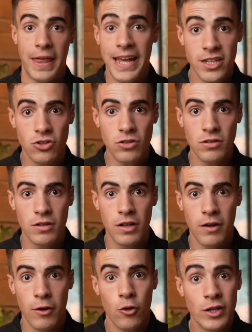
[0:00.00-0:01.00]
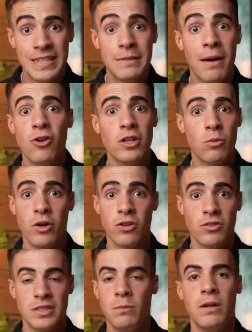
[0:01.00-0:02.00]
Eso no es ni malo ni
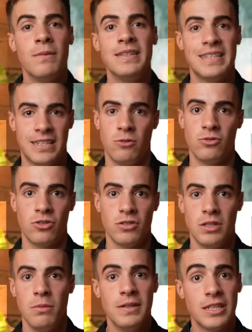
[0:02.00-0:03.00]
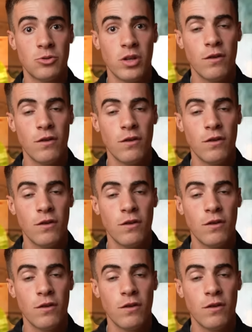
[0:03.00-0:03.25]
bueno, simplemente es neutro. Simplemente es una